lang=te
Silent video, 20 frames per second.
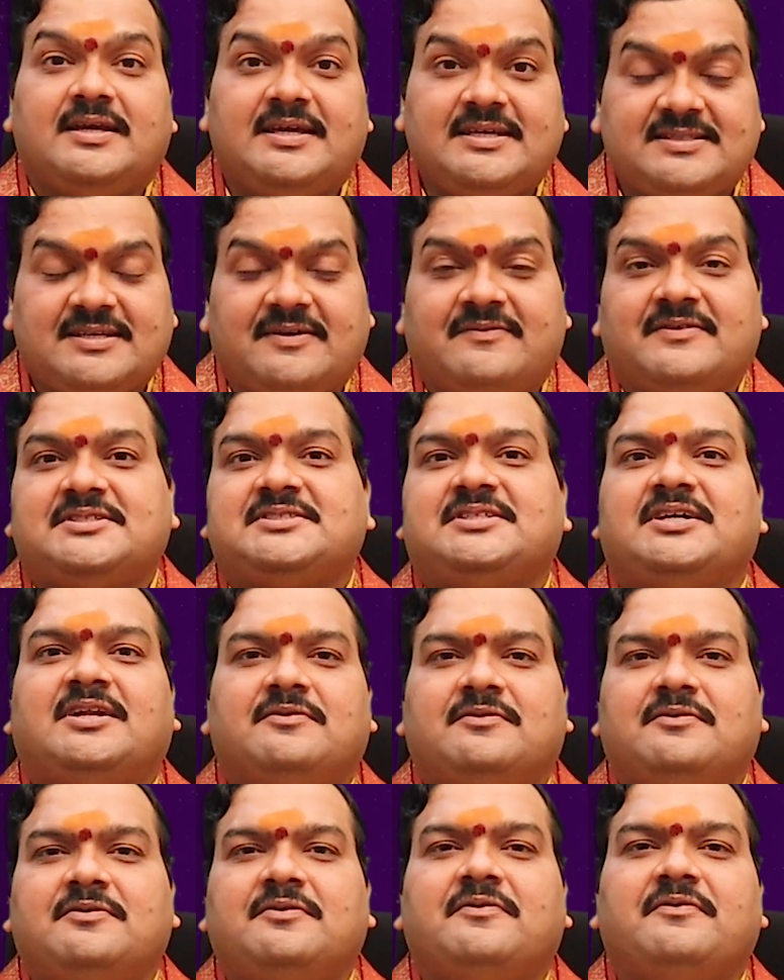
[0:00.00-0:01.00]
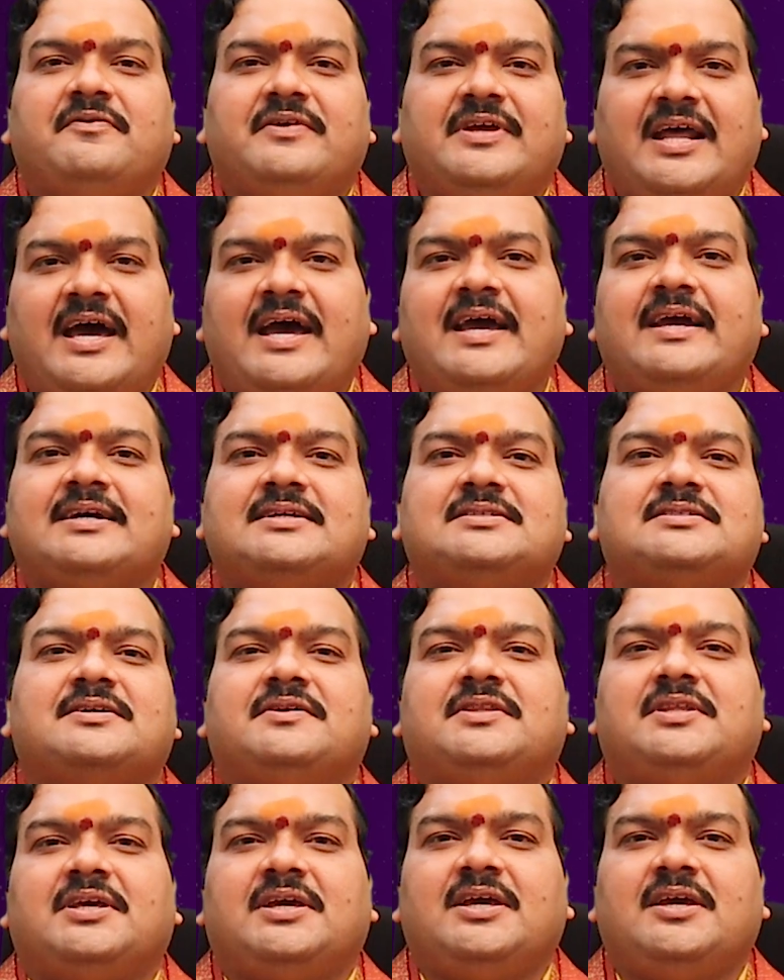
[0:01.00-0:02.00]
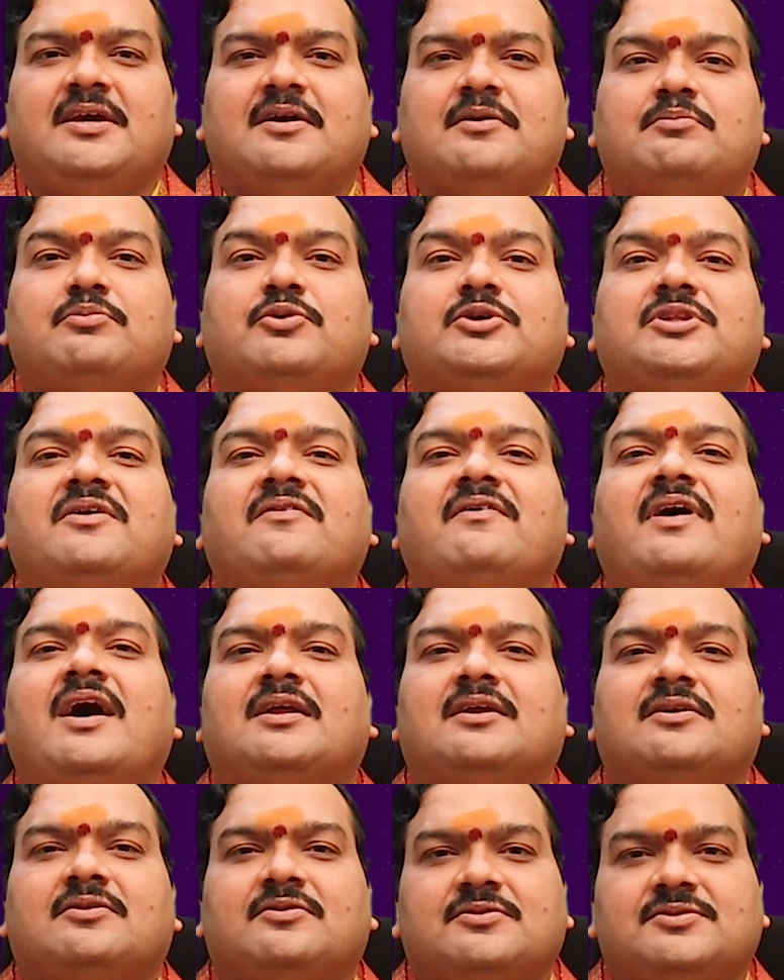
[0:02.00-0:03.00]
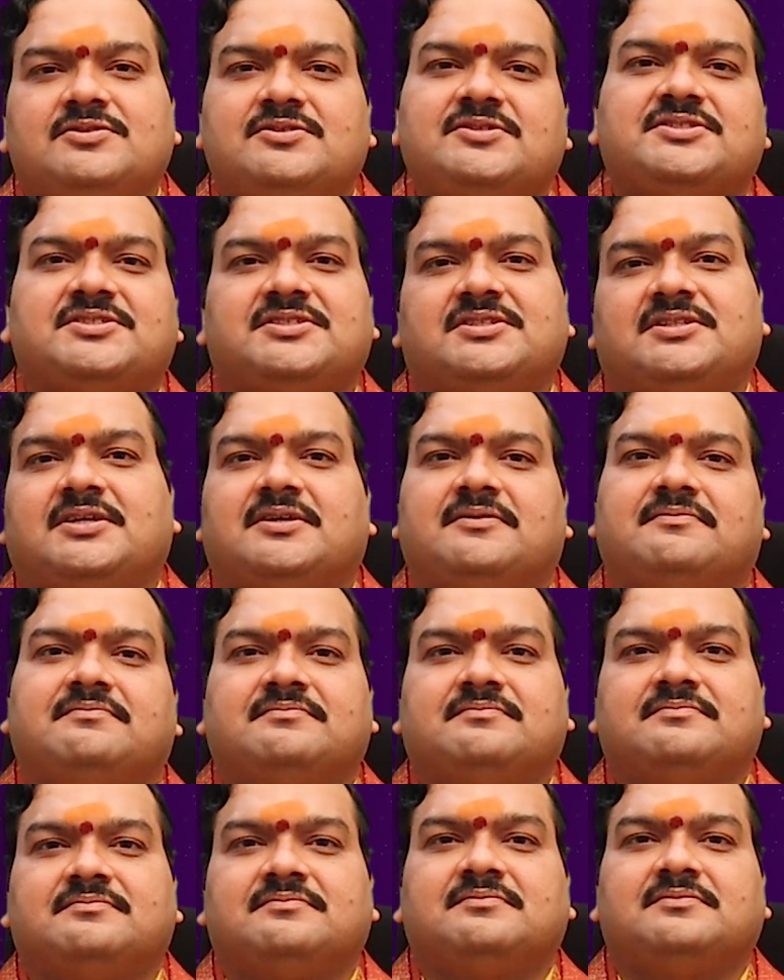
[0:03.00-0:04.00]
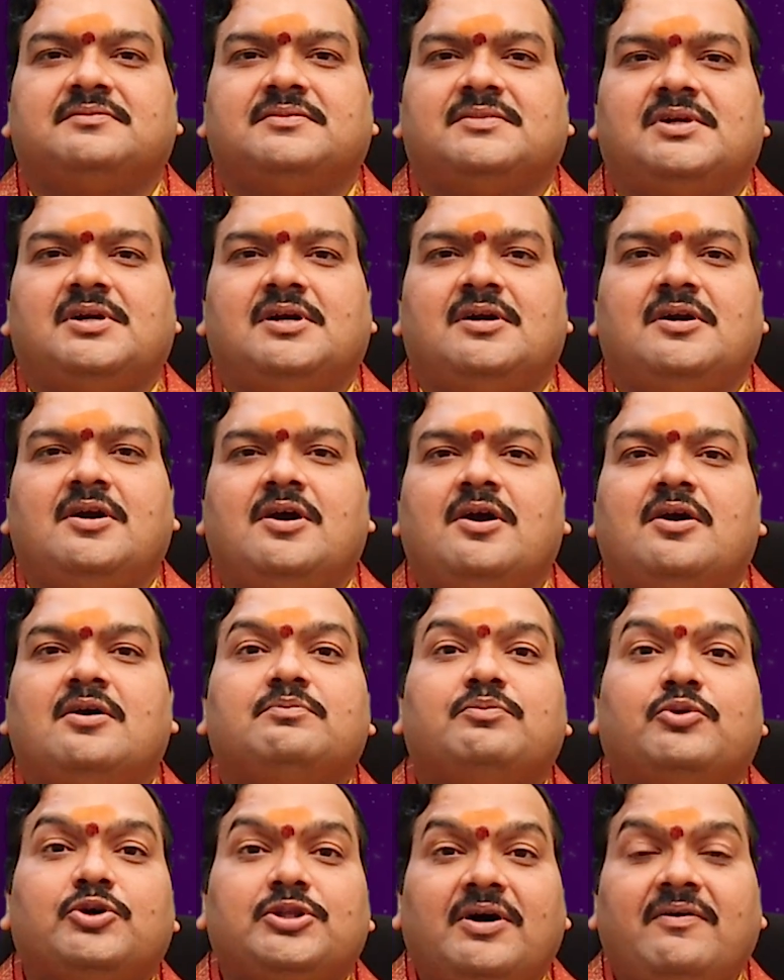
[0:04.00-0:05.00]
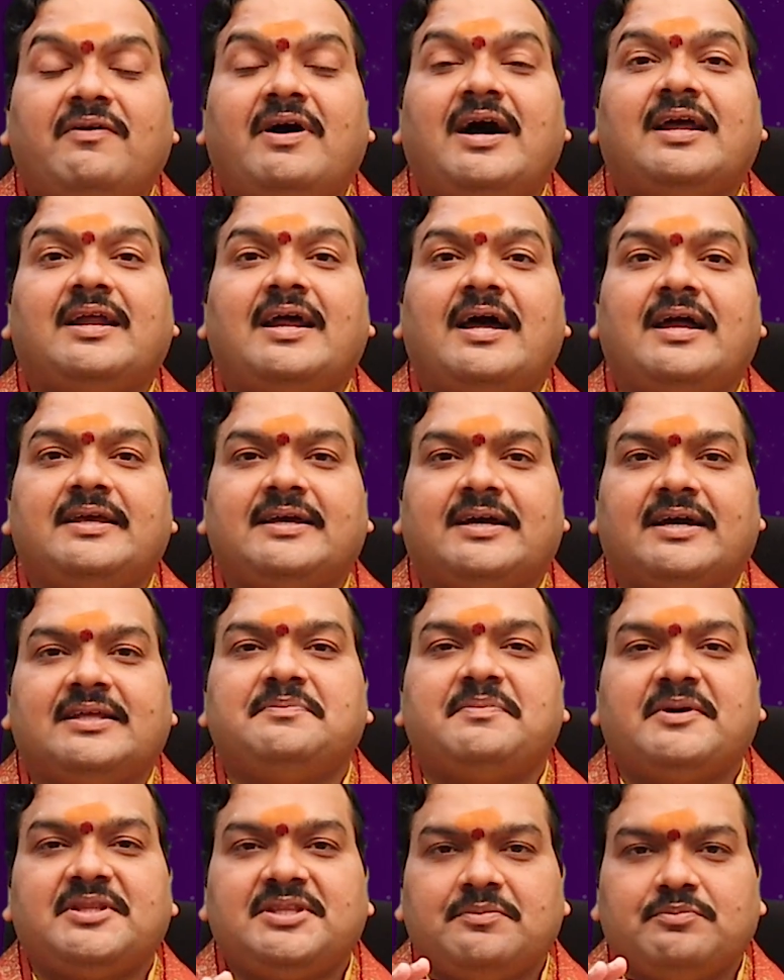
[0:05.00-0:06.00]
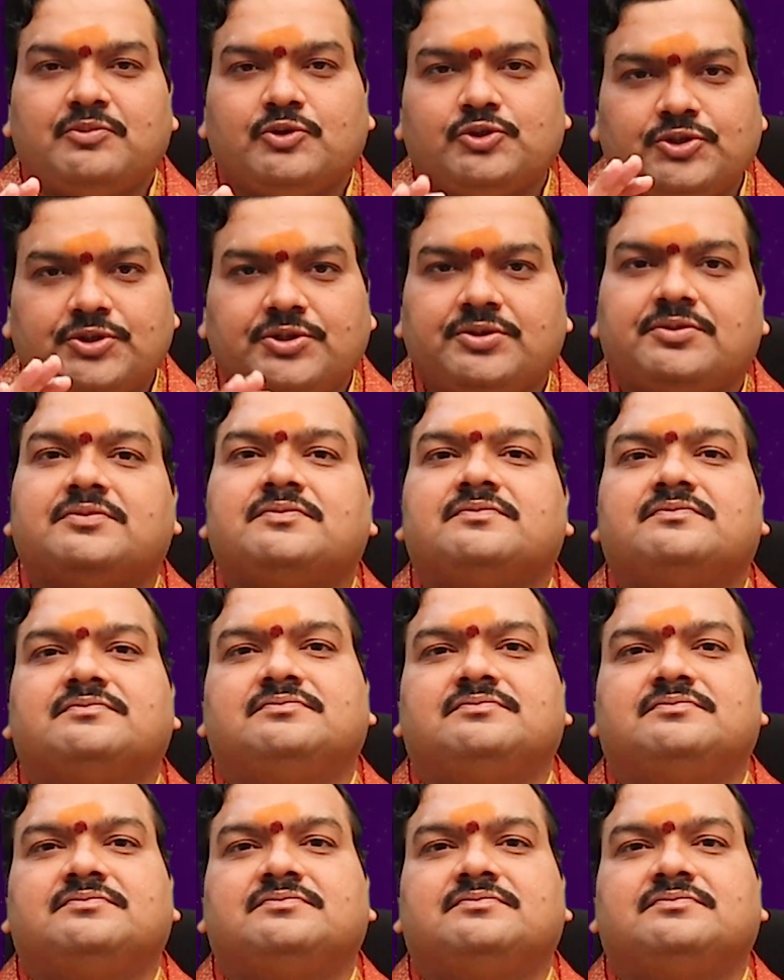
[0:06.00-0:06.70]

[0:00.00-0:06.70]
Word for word: ఈ సంవత్సరం వినాయక చవితి బుధవారం రోజు వచ్చింది బుధవారానికి అధిపతి బుధుడు